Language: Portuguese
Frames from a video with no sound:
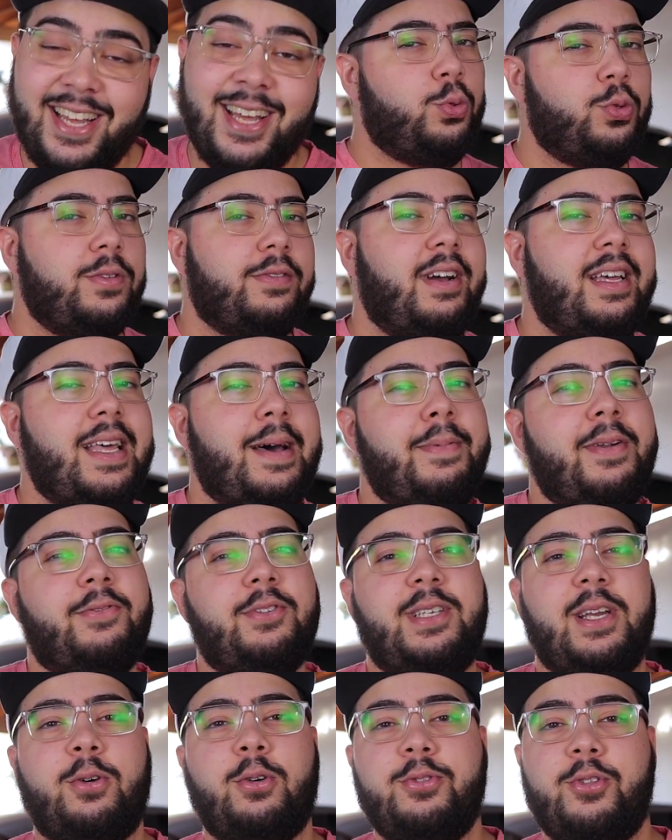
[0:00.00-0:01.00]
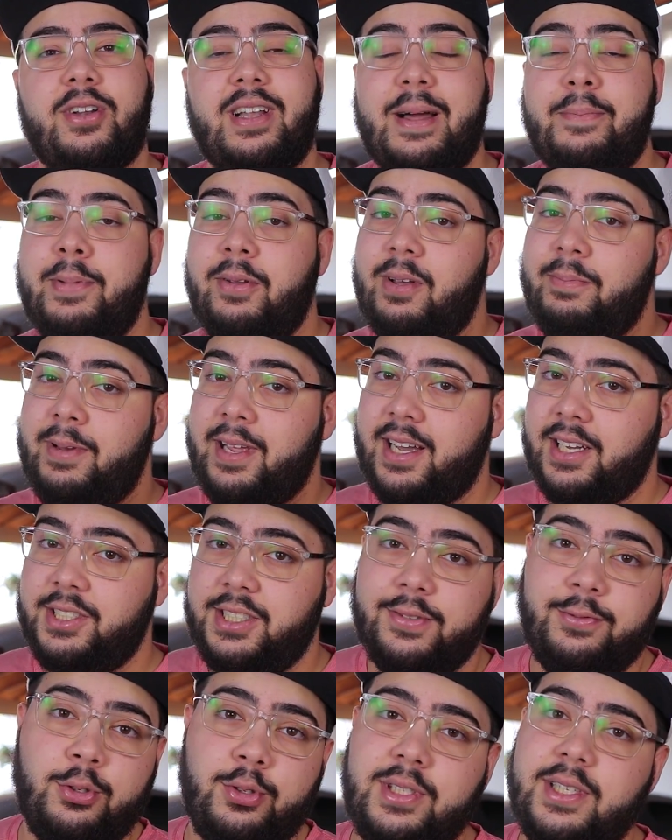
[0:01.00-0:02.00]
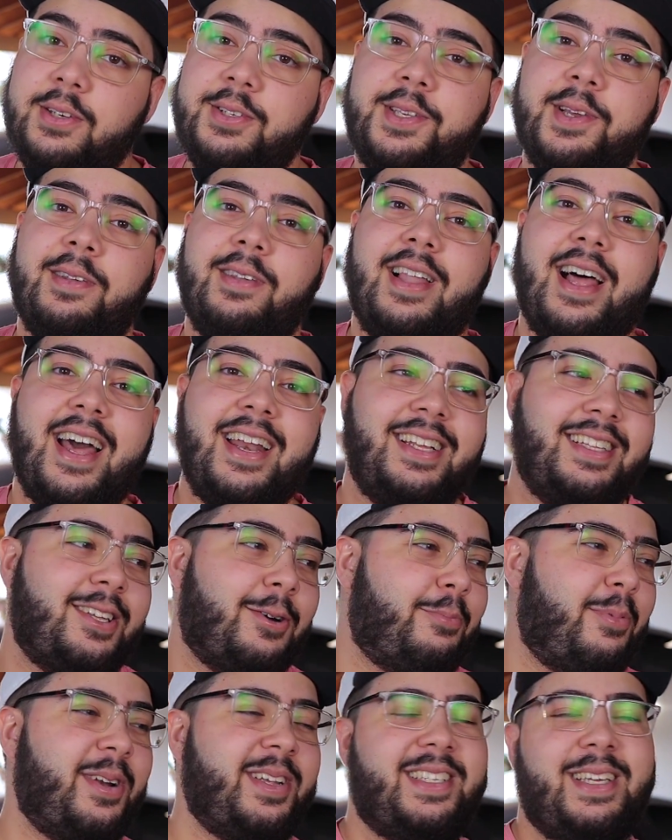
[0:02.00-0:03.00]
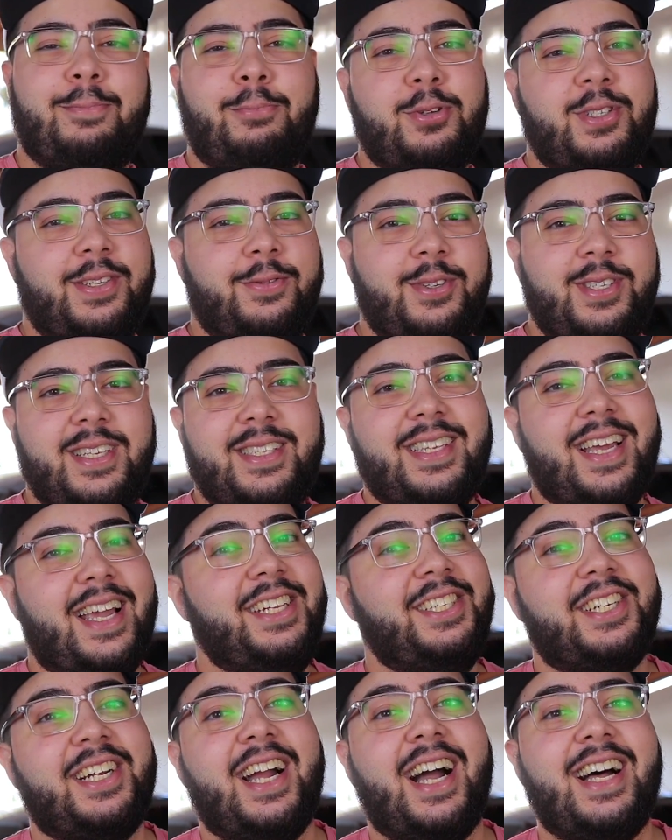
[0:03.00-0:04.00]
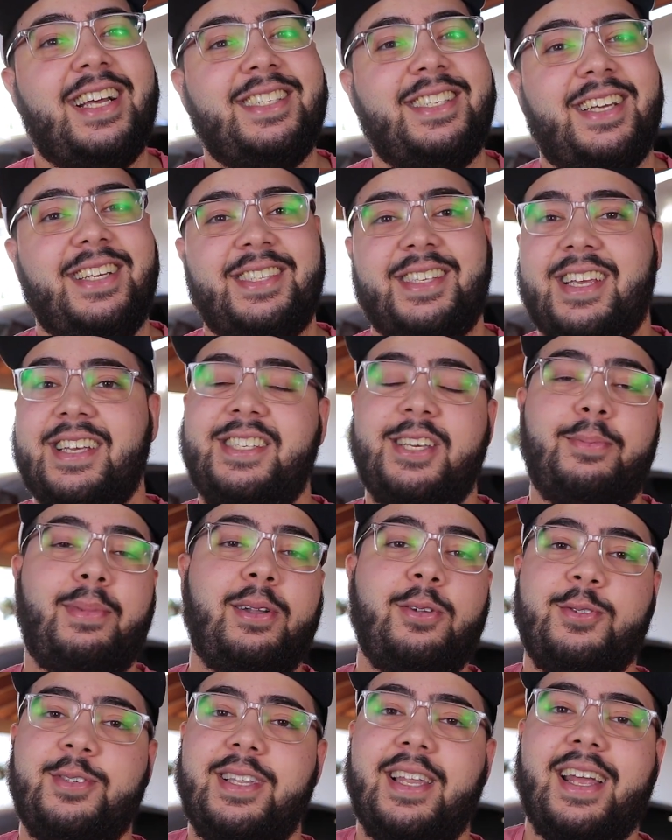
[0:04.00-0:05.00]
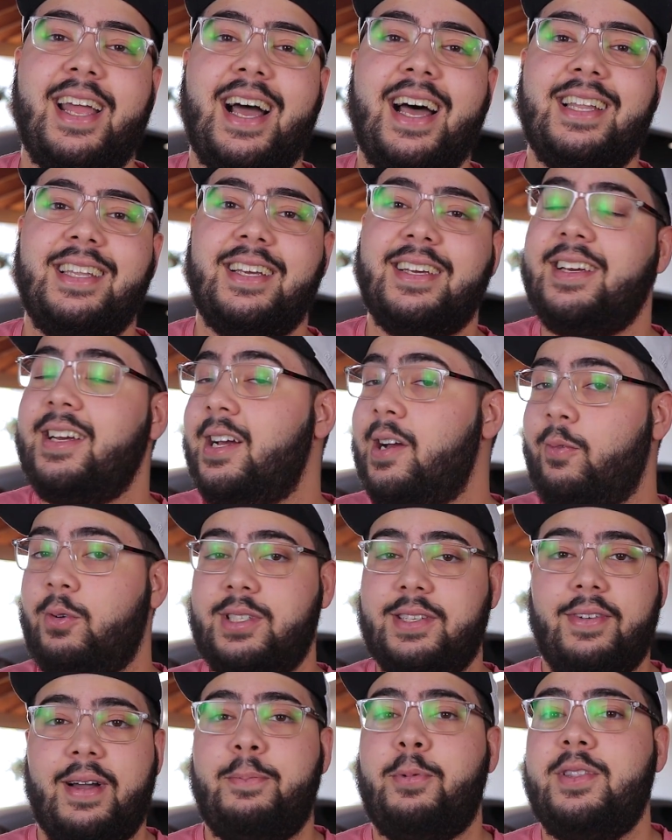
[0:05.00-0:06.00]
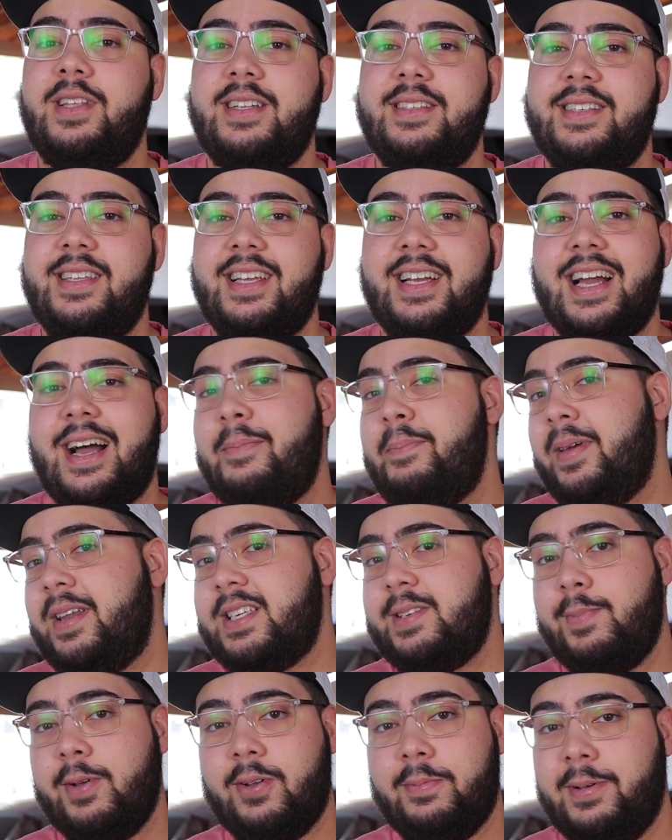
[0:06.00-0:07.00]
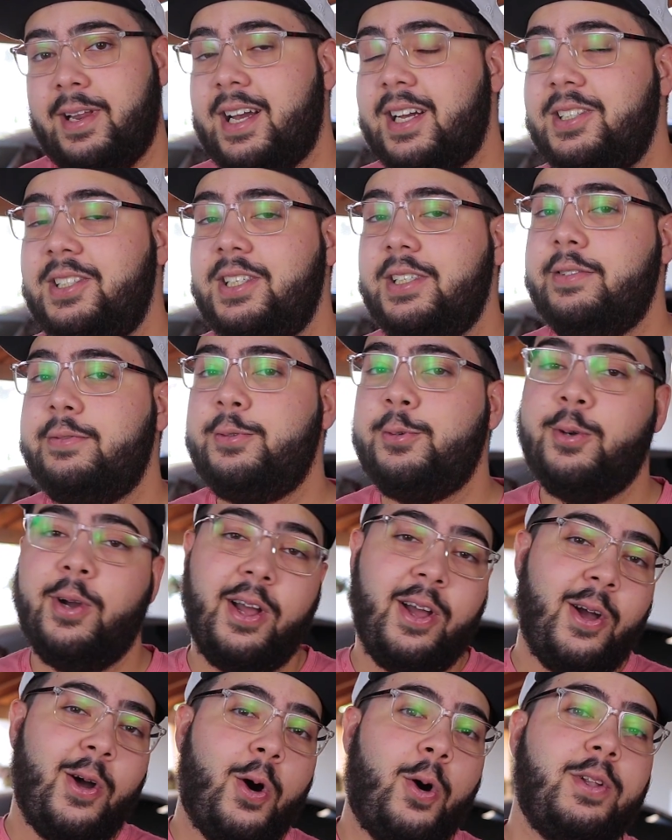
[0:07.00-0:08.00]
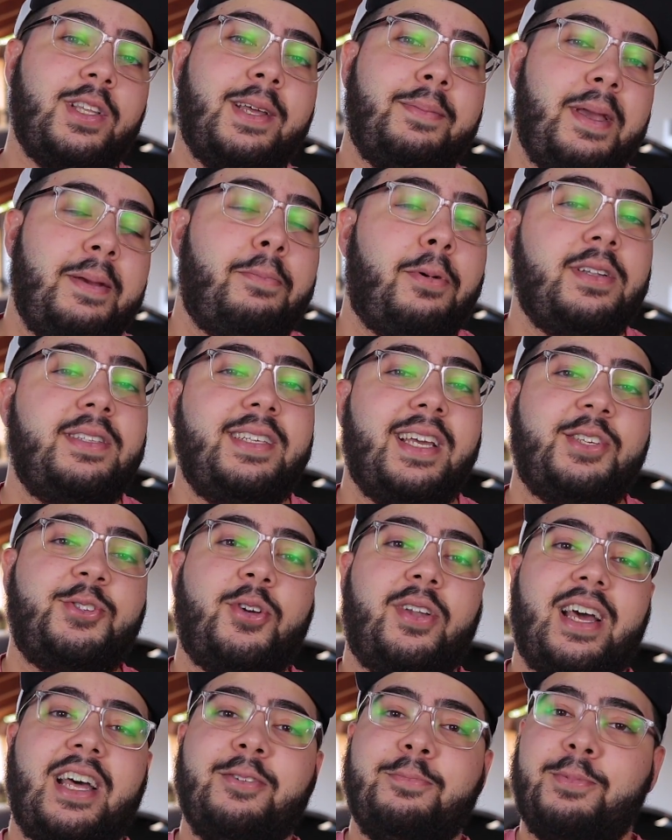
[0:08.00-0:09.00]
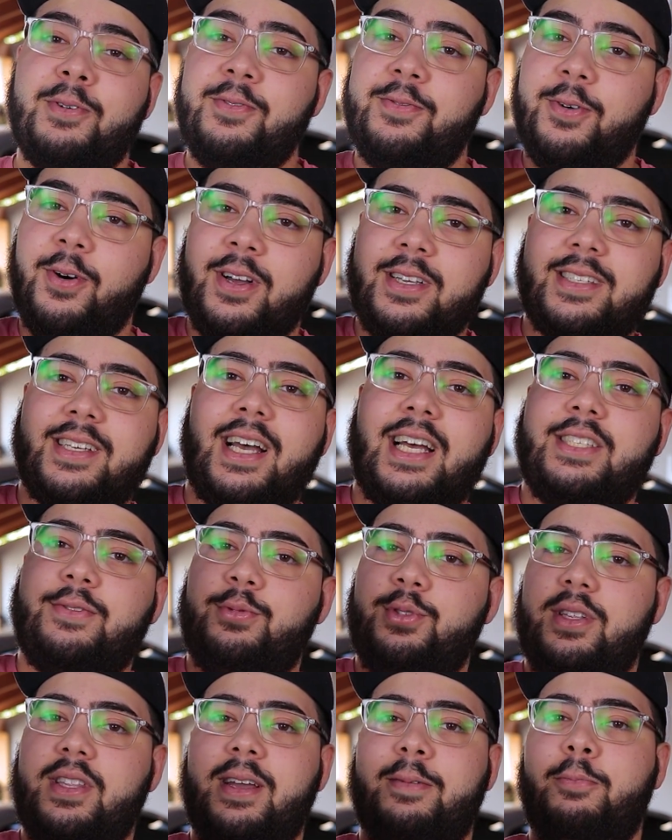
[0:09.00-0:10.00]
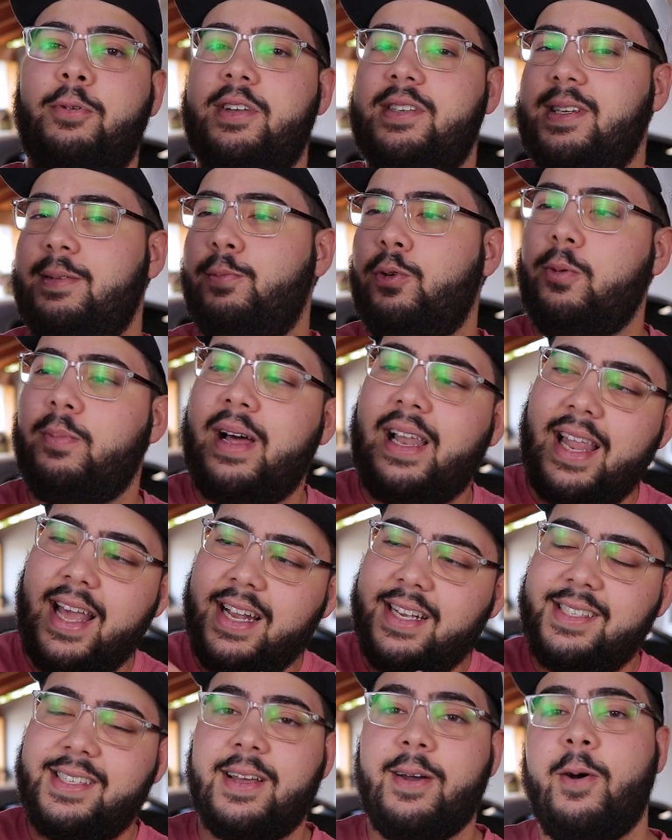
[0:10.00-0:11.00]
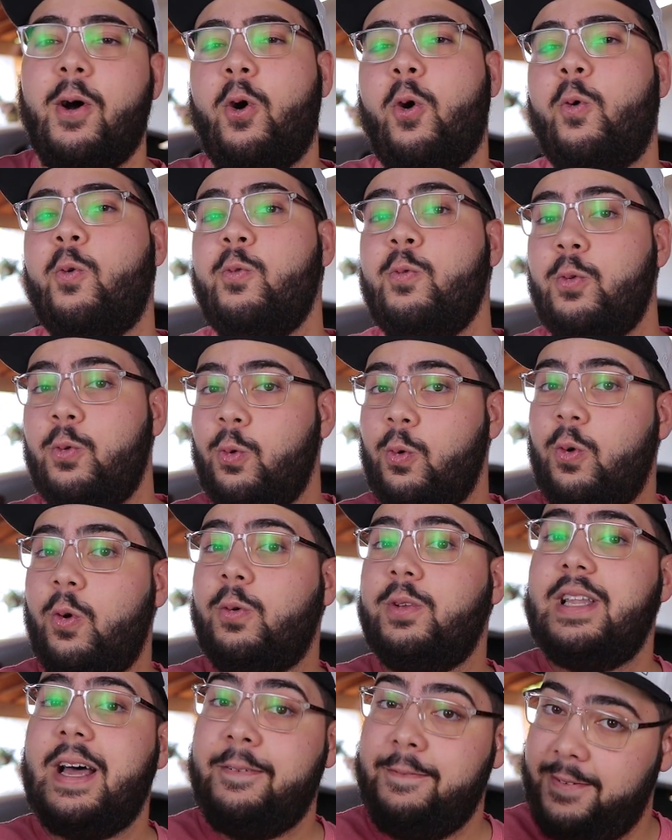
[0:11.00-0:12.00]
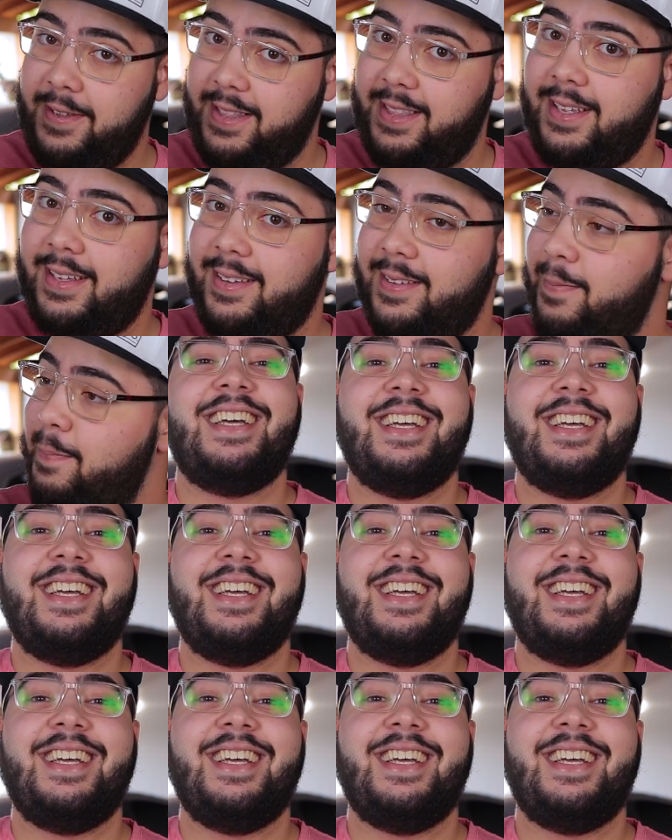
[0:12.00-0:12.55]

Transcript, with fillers: Tudo vai dar para você controlar pelo aplicativo do seu celular, então, por exemplo, se você sair de casa e esquecer uma luz ligada, você vai poder desligar apenas pelo aplicativo, ou também pode ser acionado por voz, caso você tenha, por exemplo, uma Alexa ou um Google da vida.